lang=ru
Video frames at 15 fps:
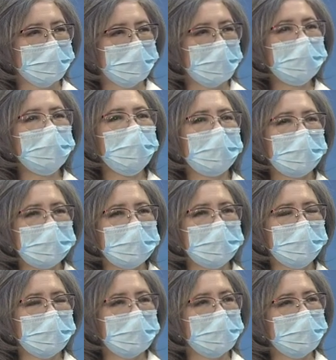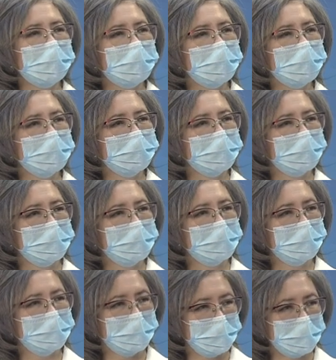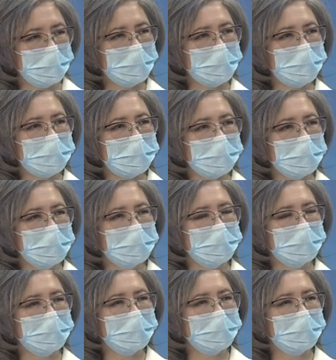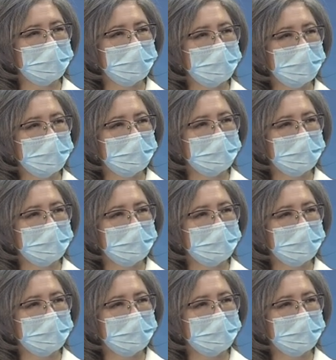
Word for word: Поскольку полчаса. занимаемся? Потому полчаса. что домашнее задание.